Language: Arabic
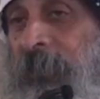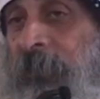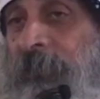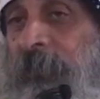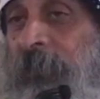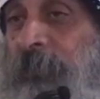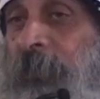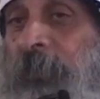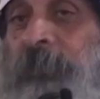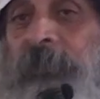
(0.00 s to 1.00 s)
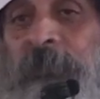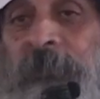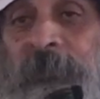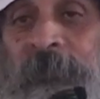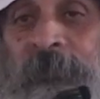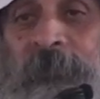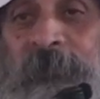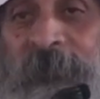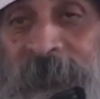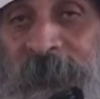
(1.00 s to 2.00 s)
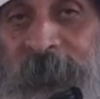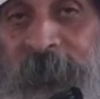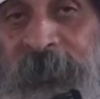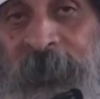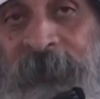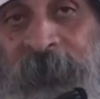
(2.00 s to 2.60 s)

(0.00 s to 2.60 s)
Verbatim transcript: افضل بقسم مش كده